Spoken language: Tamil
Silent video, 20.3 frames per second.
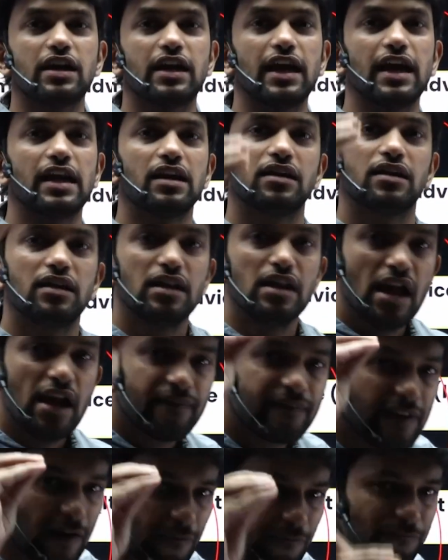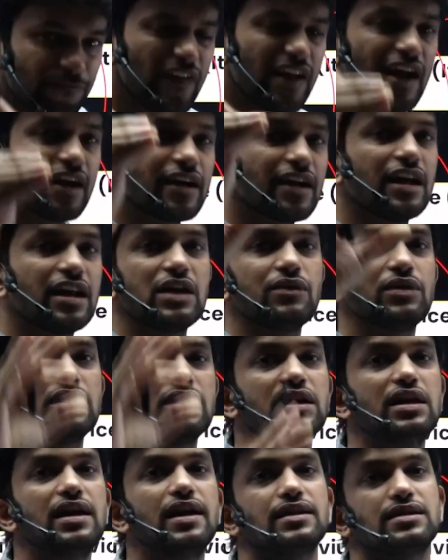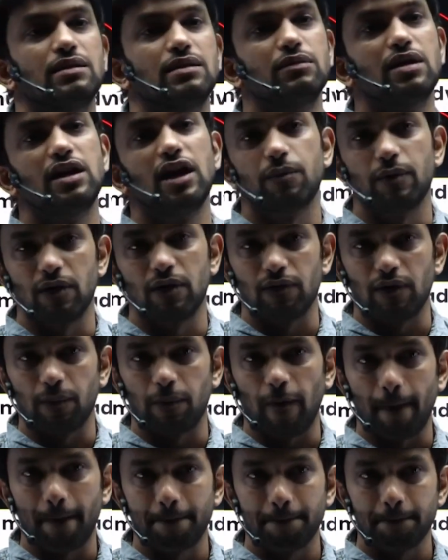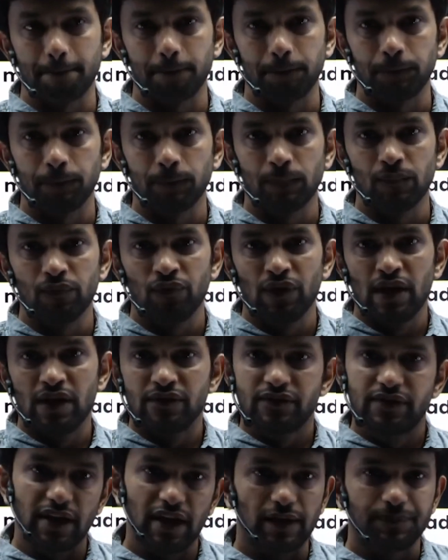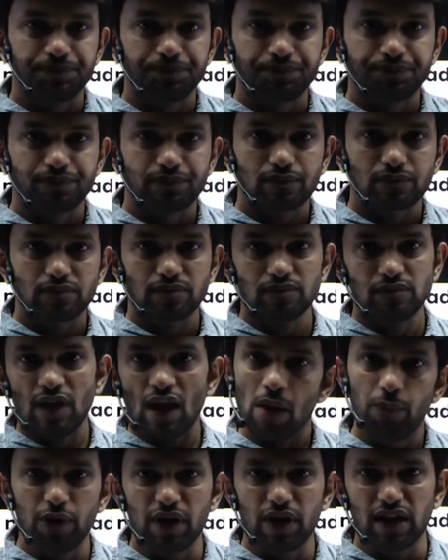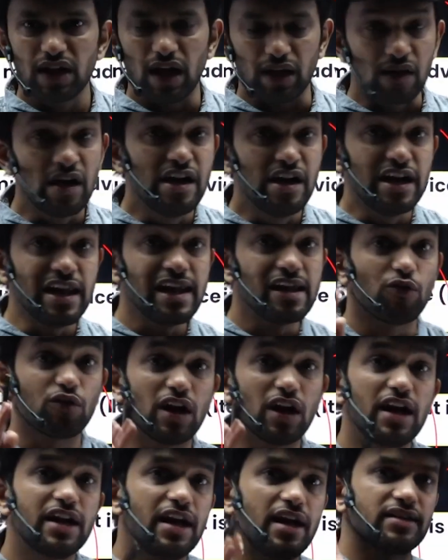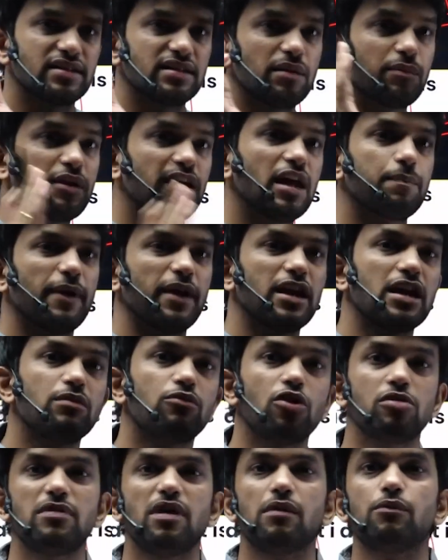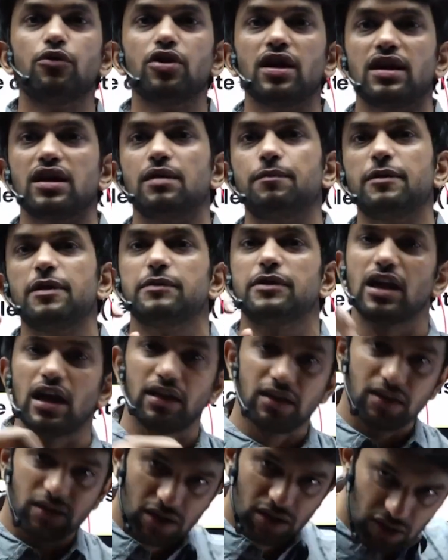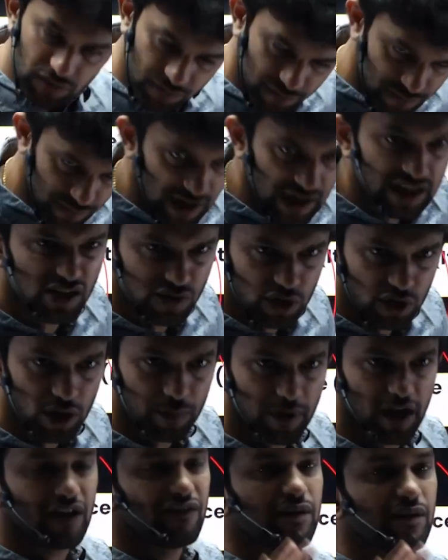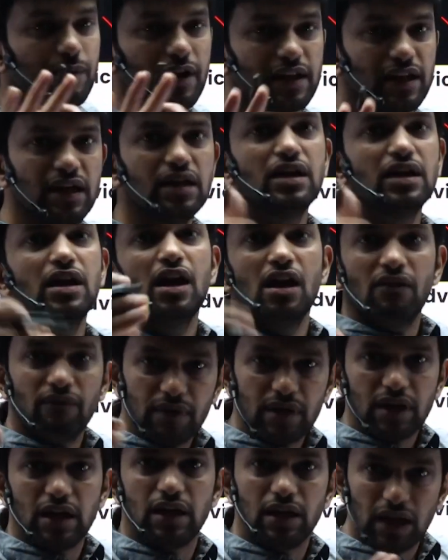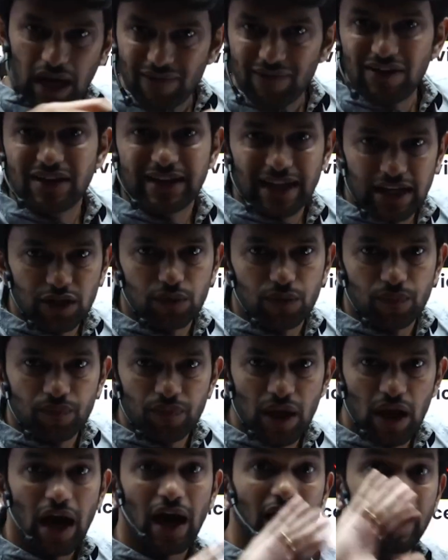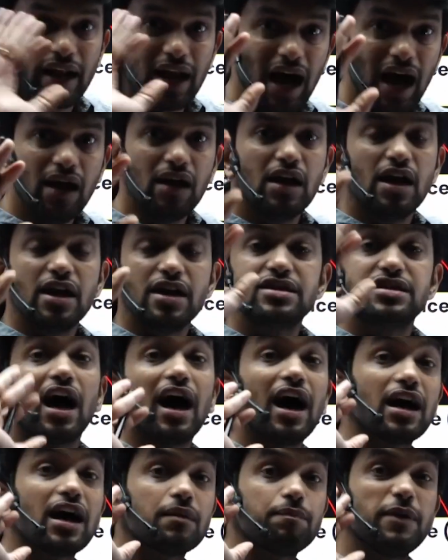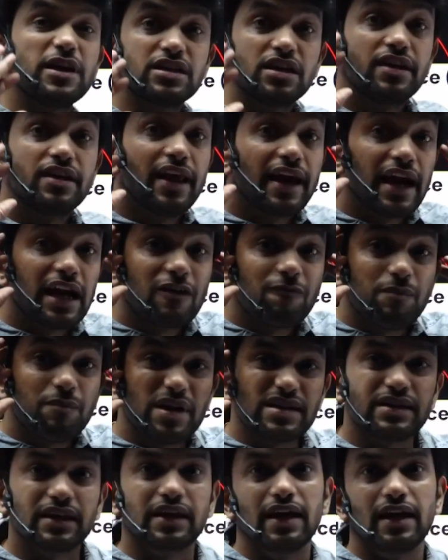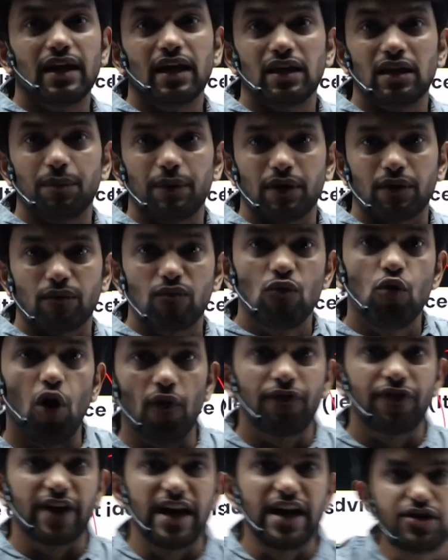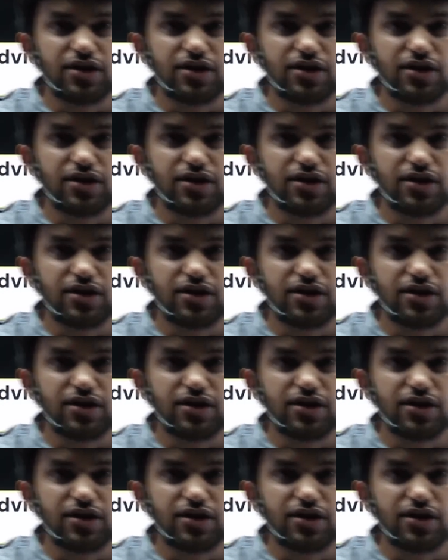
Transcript: கேளு டெஃபினட்டாக நீ வந்து நீட் எக்ஸாமை கிளியர் பண்ணுவேப்பா சரியா புரியுதா நீ ஒன்றால் நீட் எக்ஸாம் கிளியர் பண்ண முடியுமா முடியாத எப்படி நான் அது அது ஃப்ரண்ட்ல சொல்ல போறேன் கவலைப்படாத ஐ வில் டெல் யூ ஆனால் யார் பேச்சை நெகட்டிவ் பேச்சை கேட்காதப்பா உன் ஃப்ரெண்ட்ஸ்